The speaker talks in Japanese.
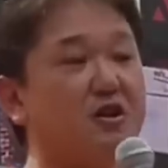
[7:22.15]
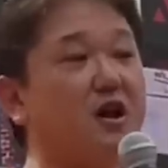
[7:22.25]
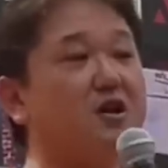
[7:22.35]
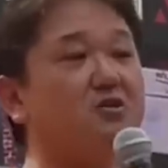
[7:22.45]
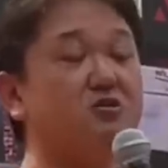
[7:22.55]

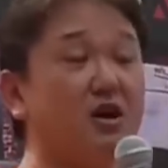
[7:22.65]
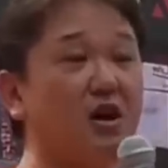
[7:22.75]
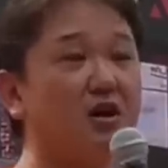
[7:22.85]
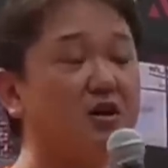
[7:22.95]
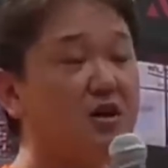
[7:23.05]
大学
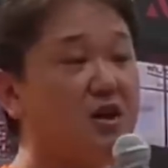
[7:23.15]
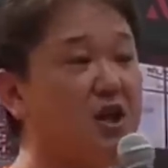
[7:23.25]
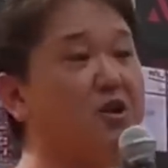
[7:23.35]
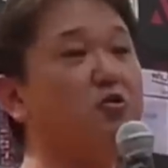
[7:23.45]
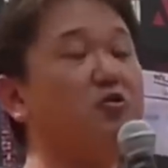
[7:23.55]
で
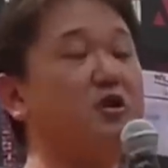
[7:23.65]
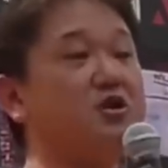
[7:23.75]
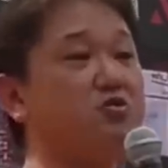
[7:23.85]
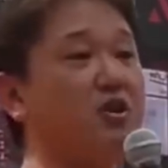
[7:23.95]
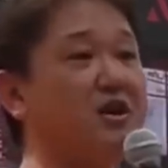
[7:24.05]
医療の
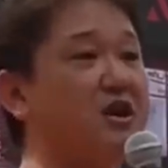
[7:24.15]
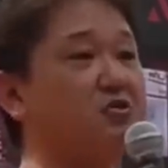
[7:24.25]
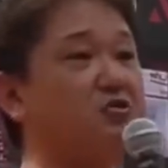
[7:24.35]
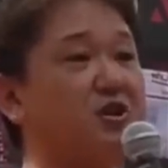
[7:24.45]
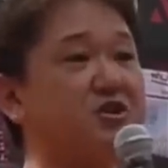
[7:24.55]
歴史とか医
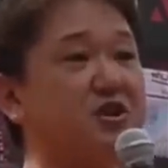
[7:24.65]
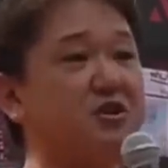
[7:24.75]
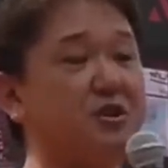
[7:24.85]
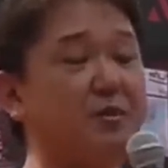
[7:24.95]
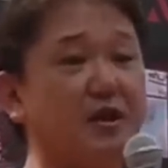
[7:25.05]
学の歴史
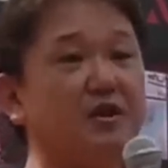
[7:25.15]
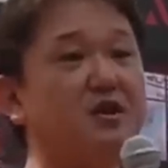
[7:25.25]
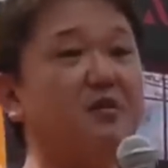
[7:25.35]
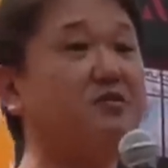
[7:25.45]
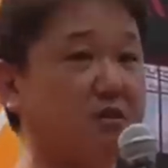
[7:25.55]
なんて学
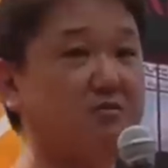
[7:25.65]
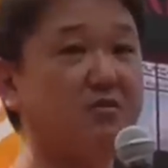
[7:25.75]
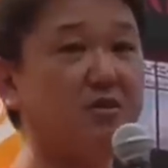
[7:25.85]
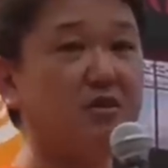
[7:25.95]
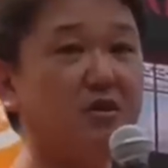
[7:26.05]
んでません。
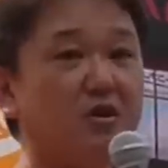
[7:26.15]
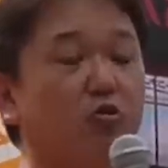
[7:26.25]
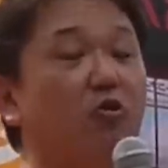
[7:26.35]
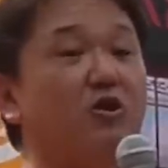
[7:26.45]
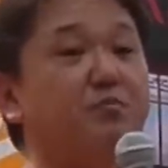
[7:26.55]

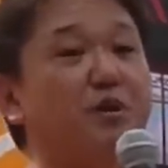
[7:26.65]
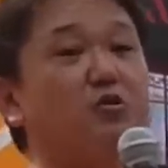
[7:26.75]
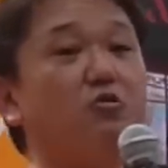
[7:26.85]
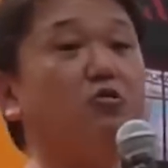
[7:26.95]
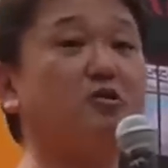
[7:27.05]
通り一
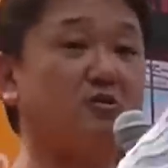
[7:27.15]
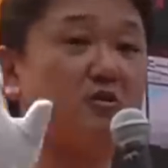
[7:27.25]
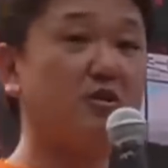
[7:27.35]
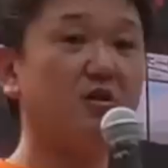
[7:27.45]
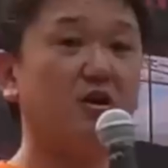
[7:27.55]
遍のところで
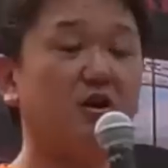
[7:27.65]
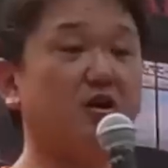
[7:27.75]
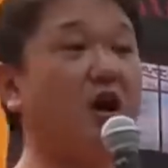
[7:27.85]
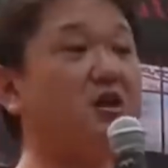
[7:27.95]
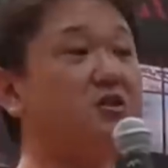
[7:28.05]
す。
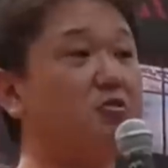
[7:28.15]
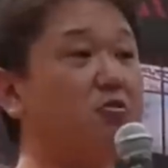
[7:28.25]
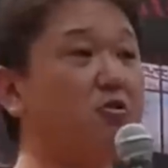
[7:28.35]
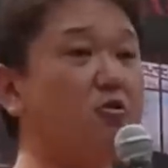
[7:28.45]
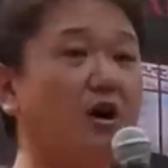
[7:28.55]
大事な
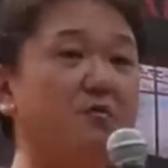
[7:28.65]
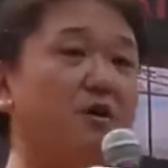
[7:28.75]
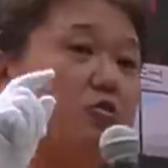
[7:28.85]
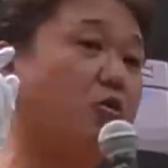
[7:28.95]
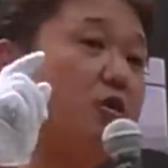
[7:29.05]
ところは
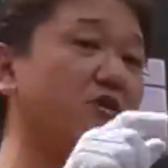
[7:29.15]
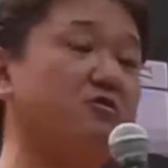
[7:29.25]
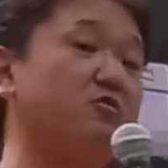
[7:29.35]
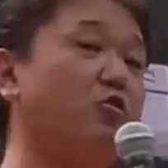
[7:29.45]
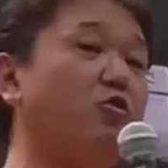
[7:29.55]
今のところな
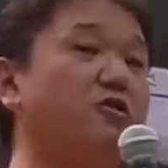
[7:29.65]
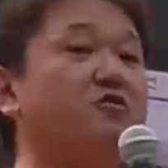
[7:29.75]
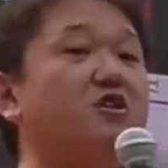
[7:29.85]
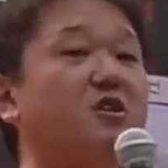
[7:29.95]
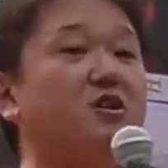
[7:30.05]
んです。どこ
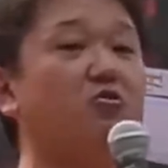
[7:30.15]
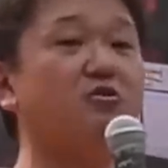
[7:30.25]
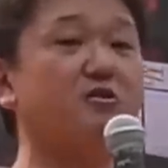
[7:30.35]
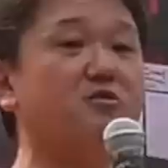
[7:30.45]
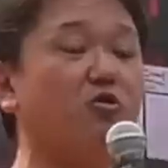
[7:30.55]
ですり替え
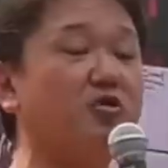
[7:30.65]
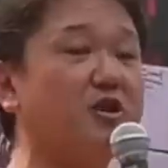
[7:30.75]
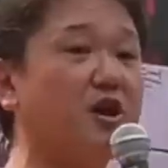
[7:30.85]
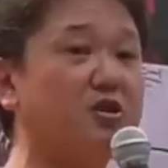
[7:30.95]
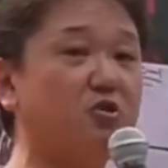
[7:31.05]
工作が行
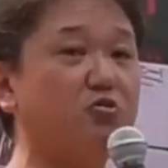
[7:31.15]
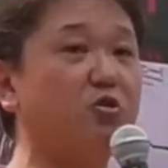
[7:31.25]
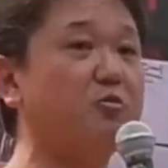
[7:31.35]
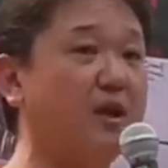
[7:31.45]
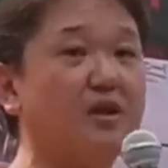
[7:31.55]
われたかっていう
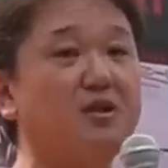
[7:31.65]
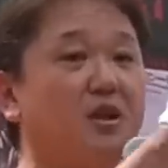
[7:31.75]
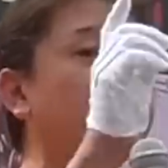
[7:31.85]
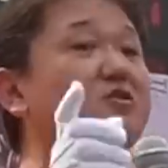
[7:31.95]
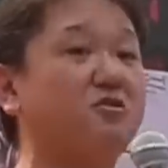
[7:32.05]
ことを学ん
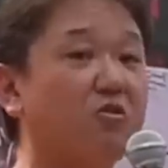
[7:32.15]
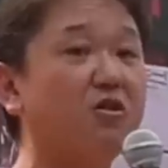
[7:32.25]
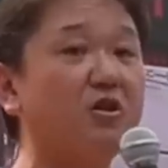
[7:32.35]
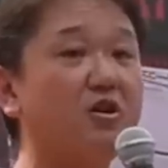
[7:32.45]
でないんですよ。